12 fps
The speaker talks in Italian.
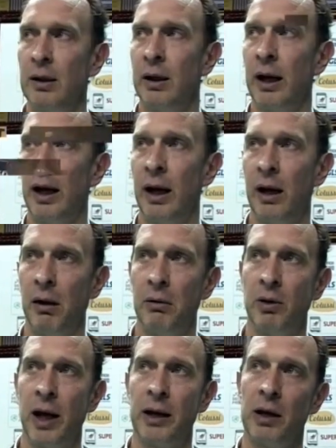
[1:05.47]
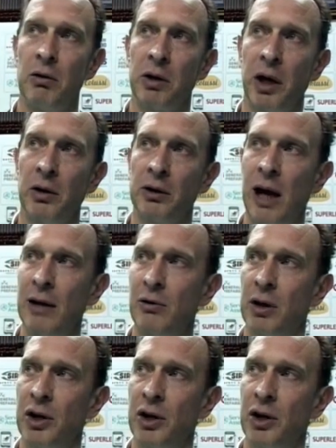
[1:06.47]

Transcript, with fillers: E non è che io credo tanto che